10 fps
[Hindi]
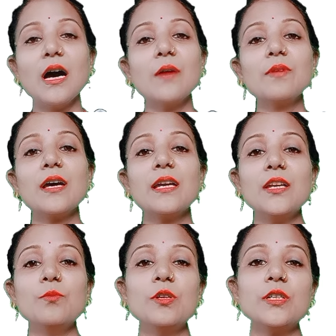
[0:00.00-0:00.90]
आंवला
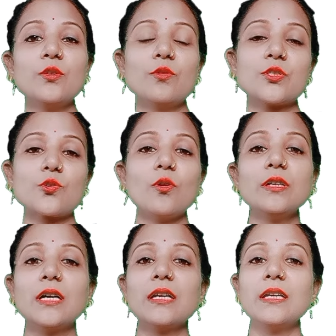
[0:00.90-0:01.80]
इम्यूनिटी को
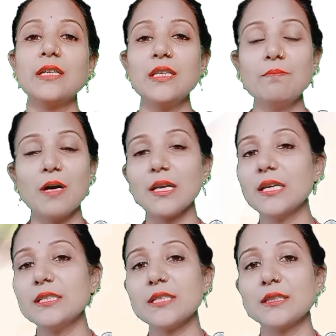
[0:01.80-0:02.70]
स्ट्रॉन्ग करने के लिए माना
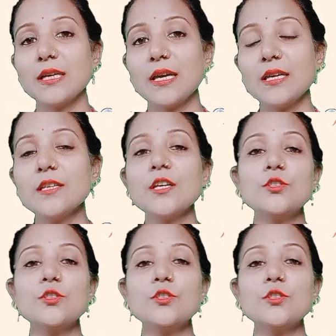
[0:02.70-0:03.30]
ही जाता है